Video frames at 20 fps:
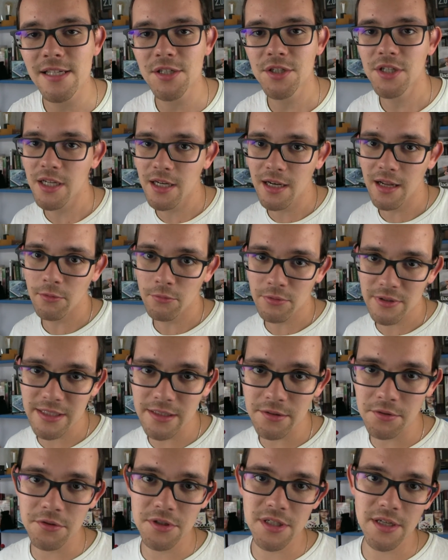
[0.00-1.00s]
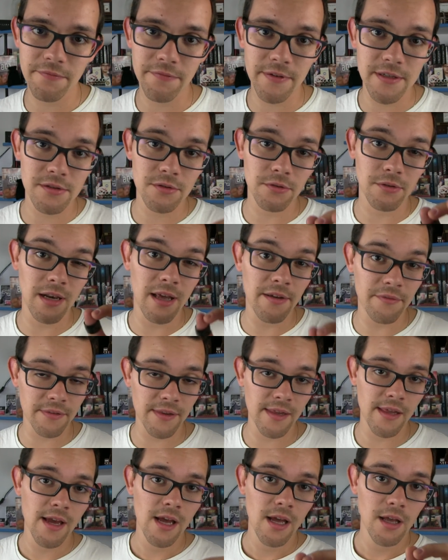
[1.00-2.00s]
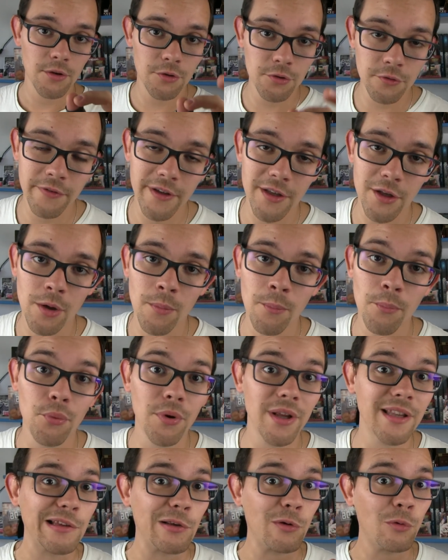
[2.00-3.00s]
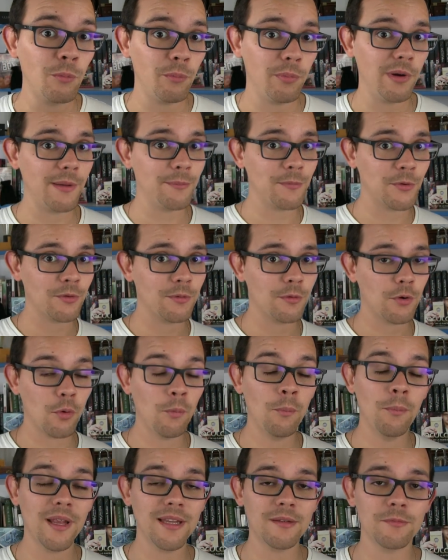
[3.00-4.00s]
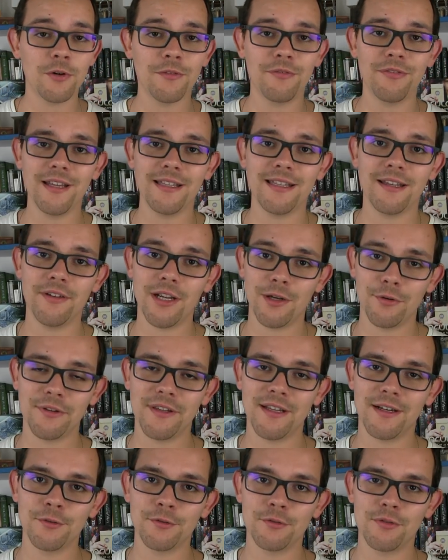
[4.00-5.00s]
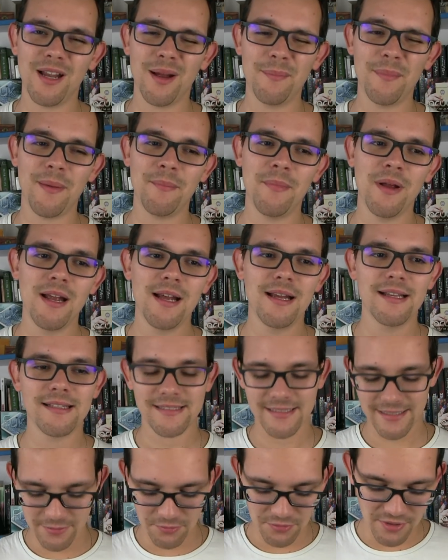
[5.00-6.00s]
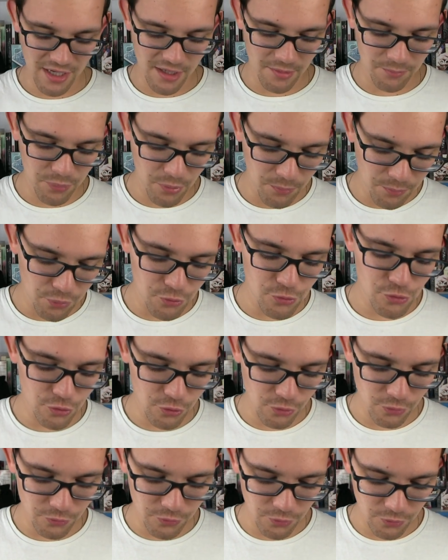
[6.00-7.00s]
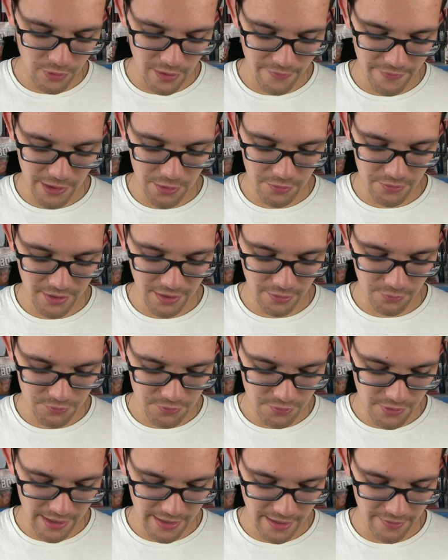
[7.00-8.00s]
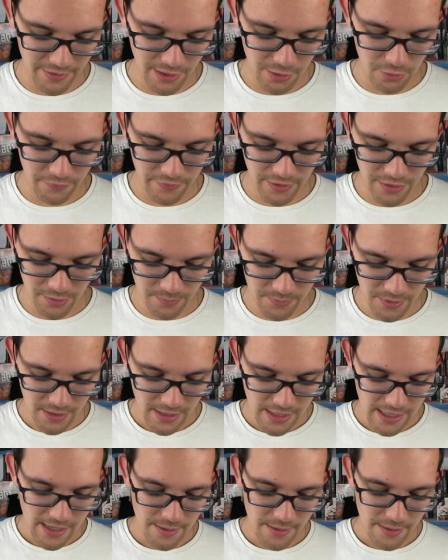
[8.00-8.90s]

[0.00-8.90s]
Sachez que la routine que j'ai fait sur la vie du Venom peut être complètement faite avec le Tarantula. Même, on a un peu plus de contrôle avec le Tarantula qu'avec le Venom.